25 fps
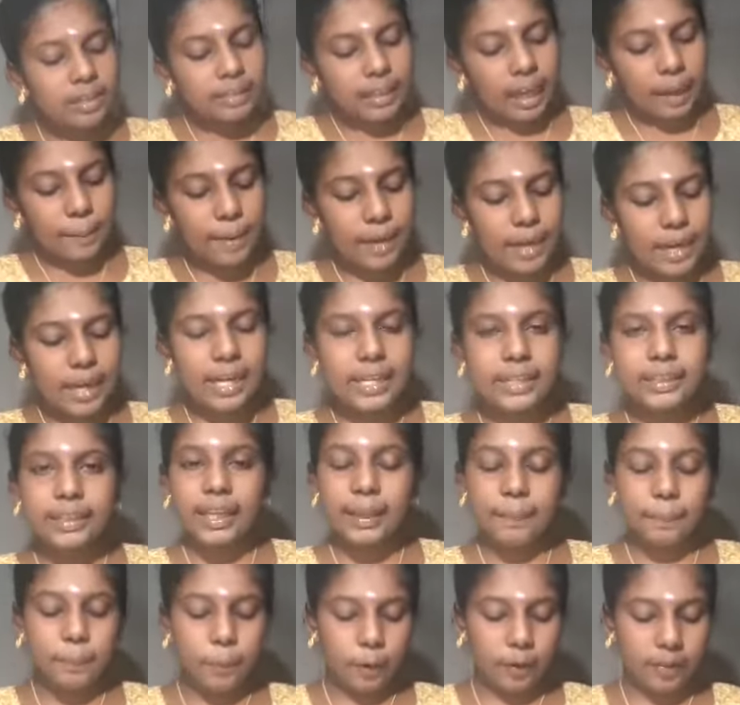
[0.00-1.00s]

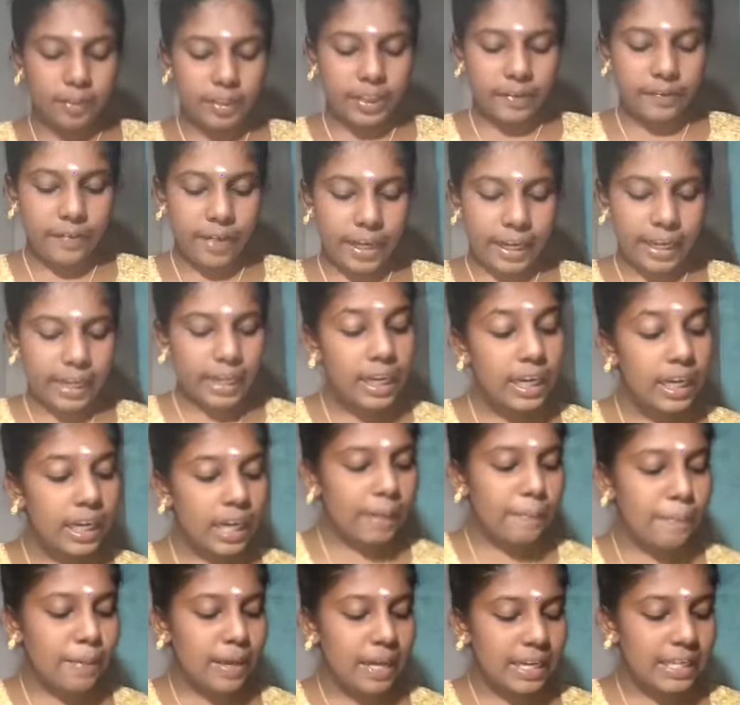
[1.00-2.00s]
தமிழகத்தை பொறுத்தவரை
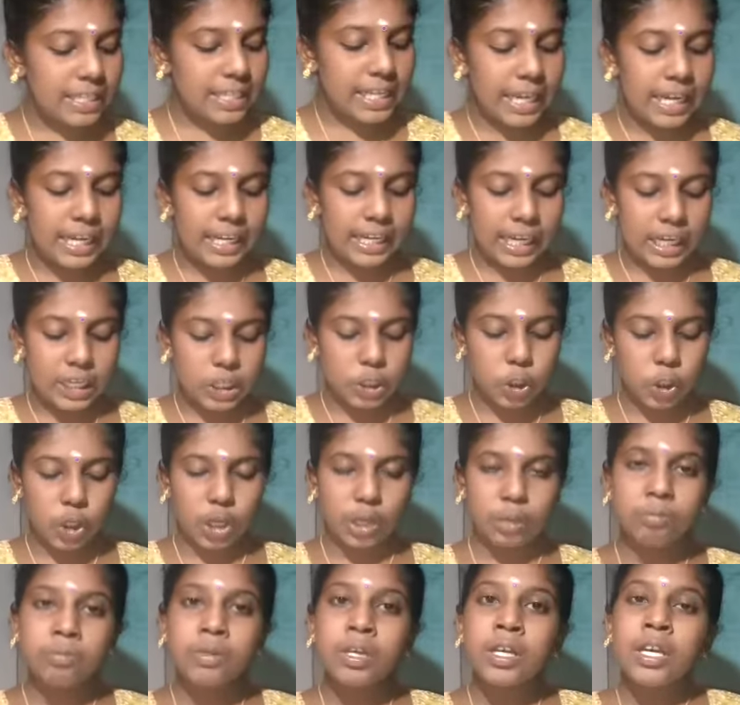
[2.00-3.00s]
நம் அரசியல்
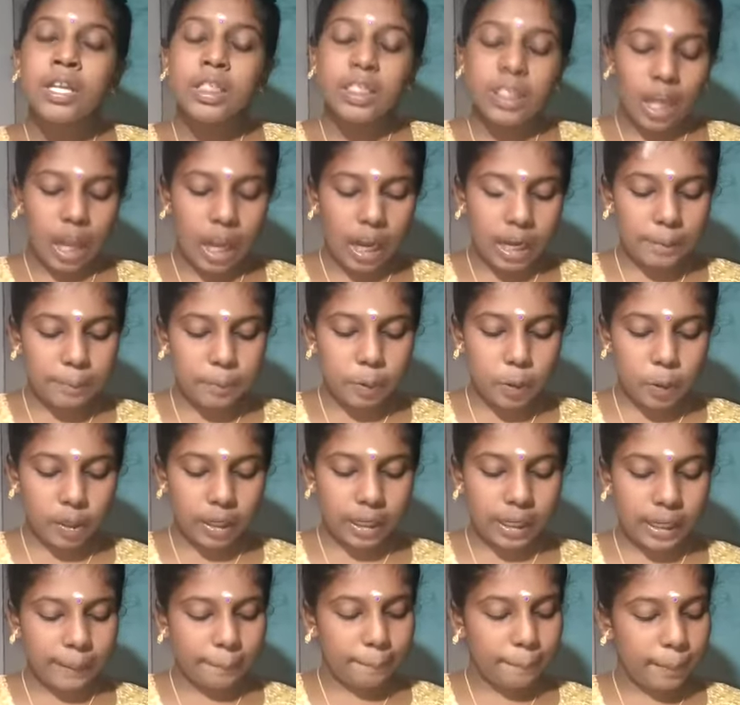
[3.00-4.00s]
கட்சிகளும்
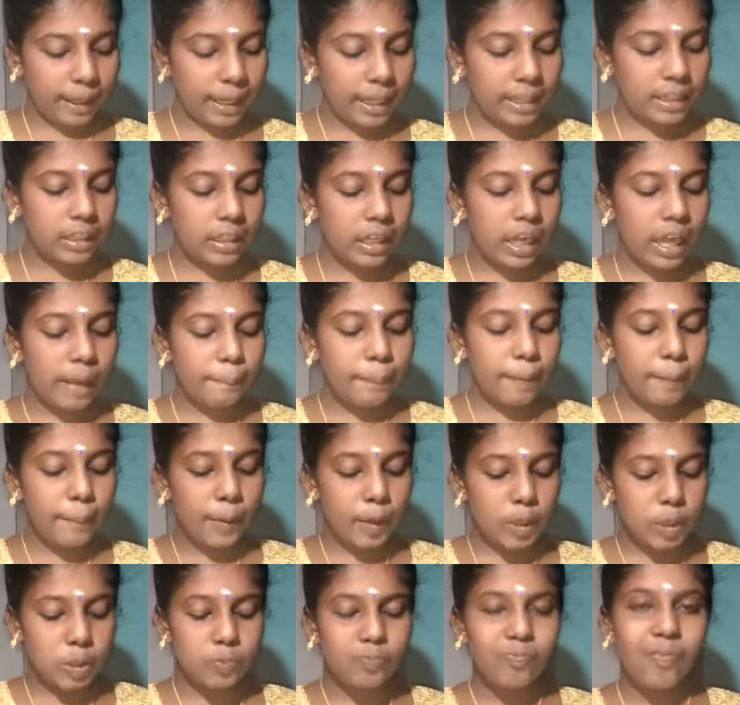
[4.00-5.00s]
தாய்மொழியின் பாதுகாப்பு
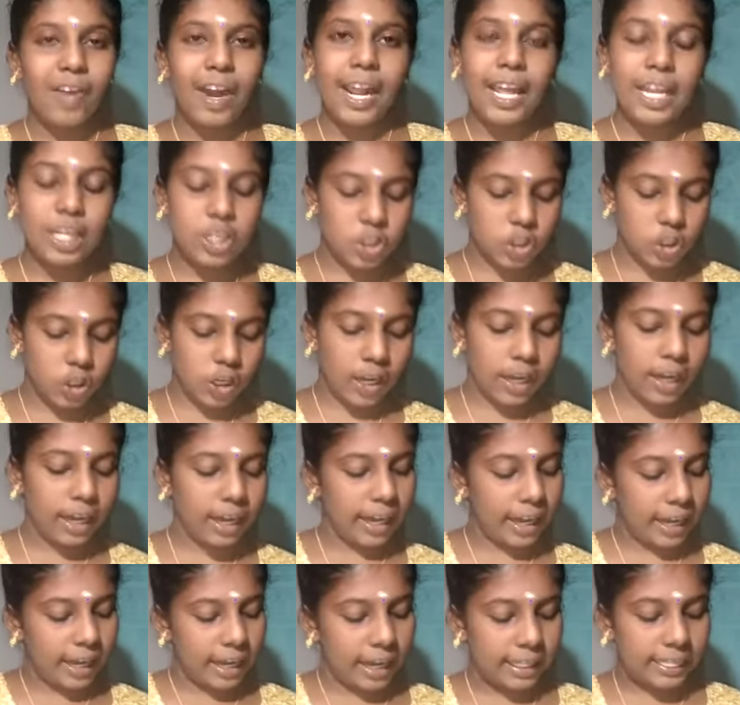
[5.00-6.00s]
மற்றும் வளர்ச்சி என்ற
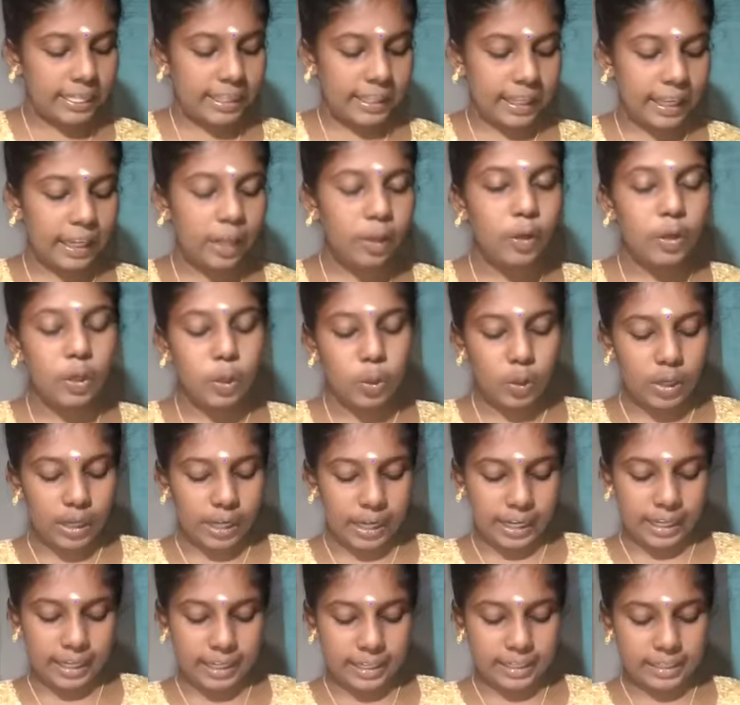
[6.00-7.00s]
எண்ணத்தையே
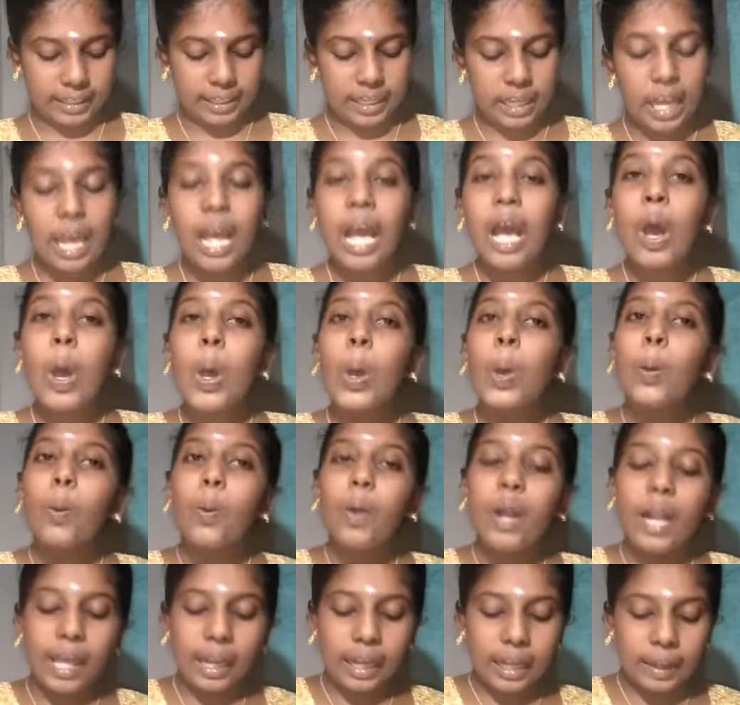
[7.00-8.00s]
கொண்டுள்ளன
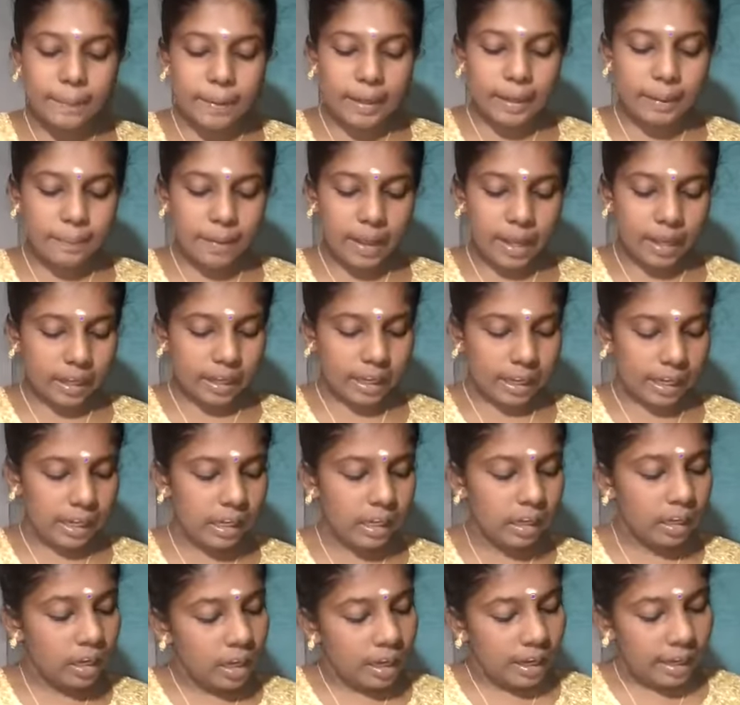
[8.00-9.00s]
உலகமயமாக்கல்
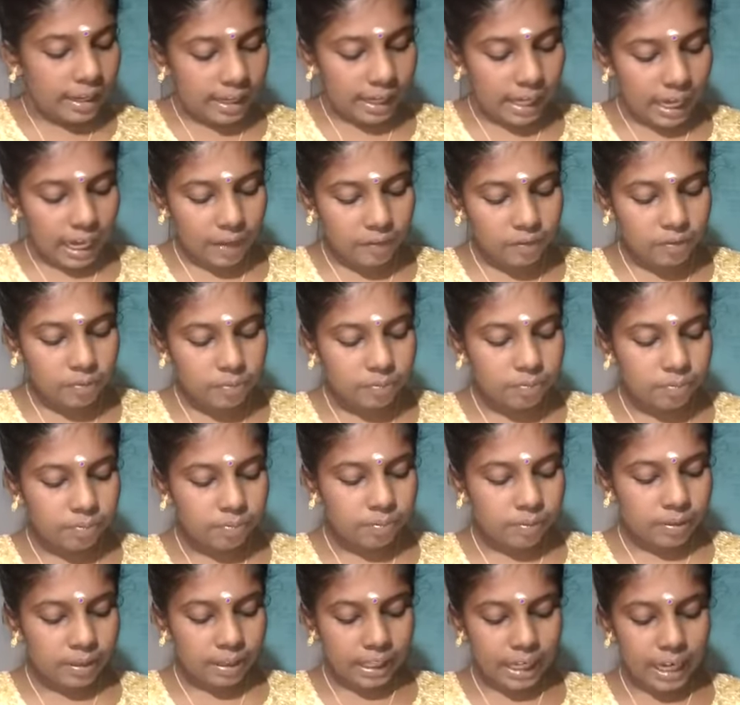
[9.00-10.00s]
நிலவும்
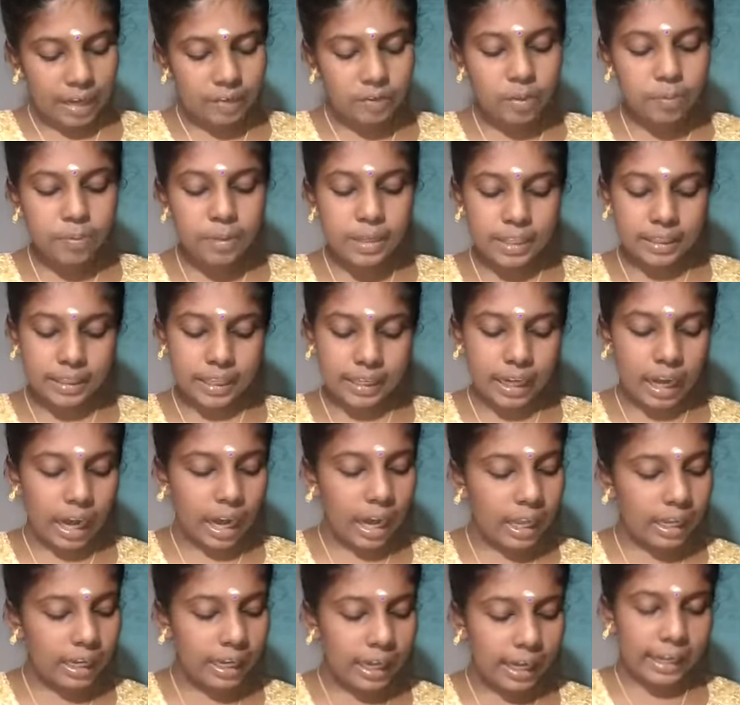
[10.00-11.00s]
நிலவும் இந்த
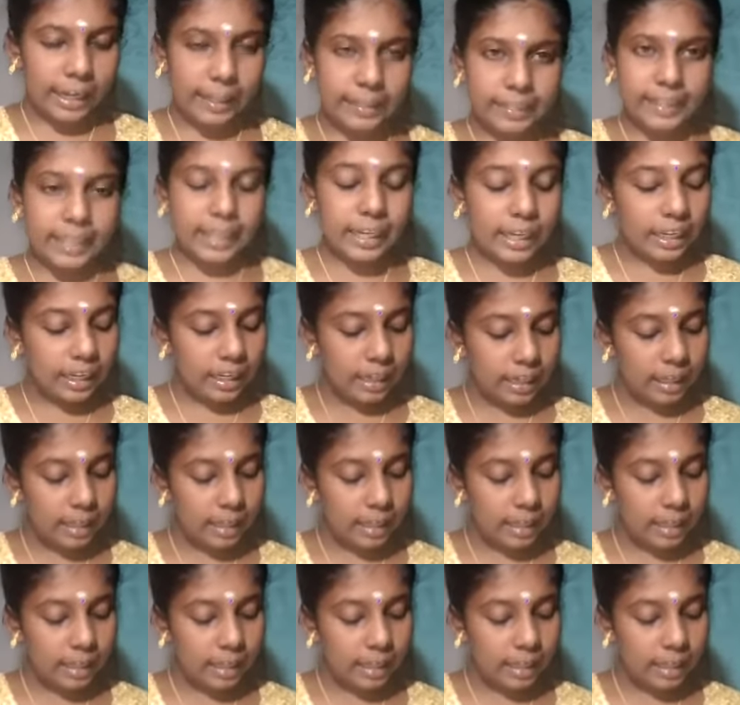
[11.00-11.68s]
காலகட்டத்தில்